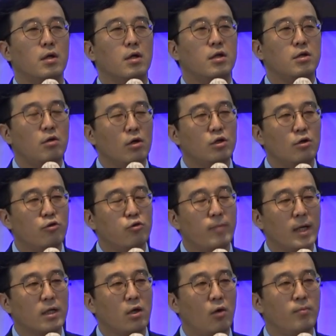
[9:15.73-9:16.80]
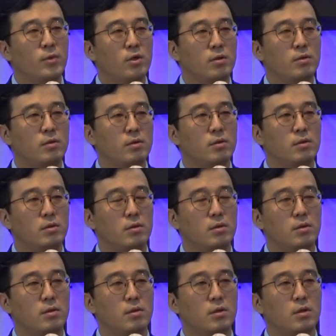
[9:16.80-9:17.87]
쓰러질 수밖에 없는,
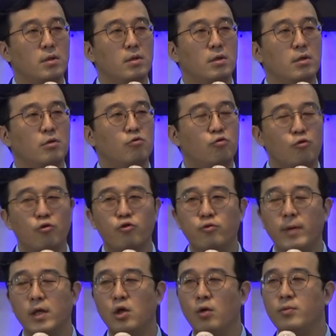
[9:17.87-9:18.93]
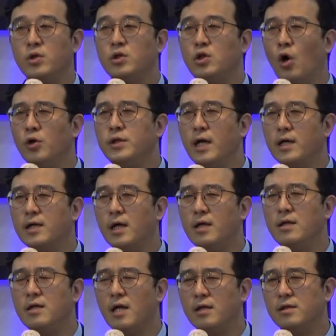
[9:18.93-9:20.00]
죽을 수밖에 없는
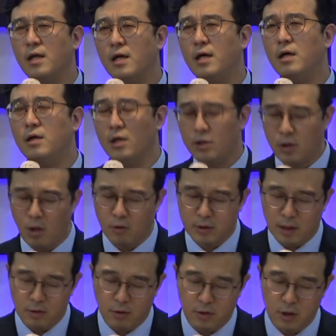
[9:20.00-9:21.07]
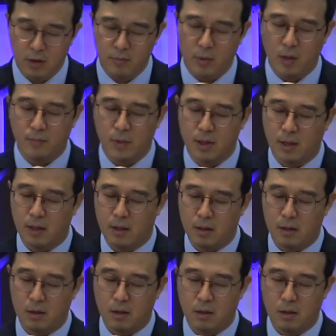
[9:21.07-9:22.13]
연약한 상태가 되었다는 것을 의미합니다.
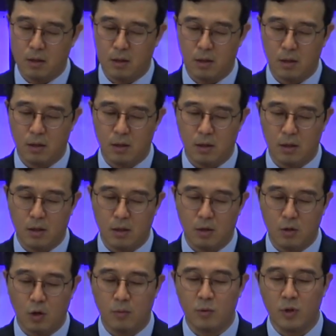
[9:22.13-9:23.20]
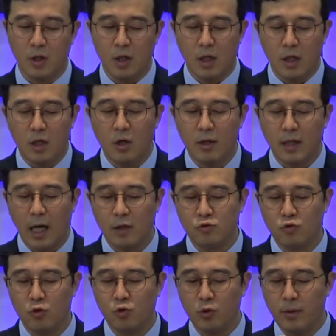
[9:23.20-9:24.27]
여러분 이러한
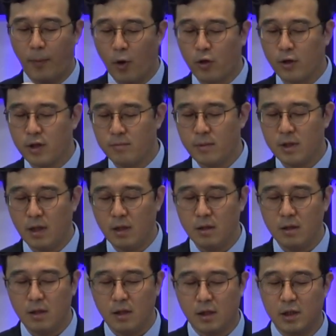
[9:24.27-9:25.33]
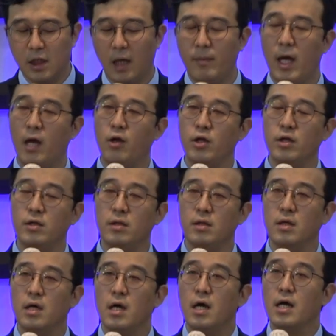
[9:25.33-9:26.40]
가죽을 뜨니 벗겼습니다. 그 다음에 행위는
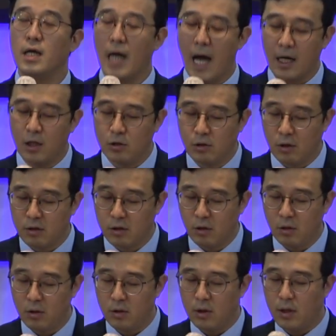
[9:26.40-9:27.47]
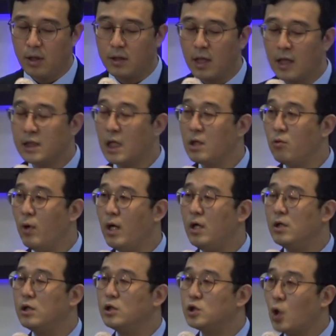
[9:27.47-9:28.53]
각을 떠서 내장과
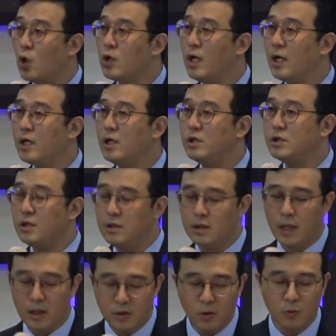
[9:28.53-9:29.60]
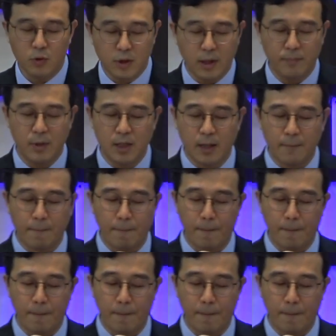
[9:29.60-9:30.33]
정강이를 씹는 행동들을 합니다.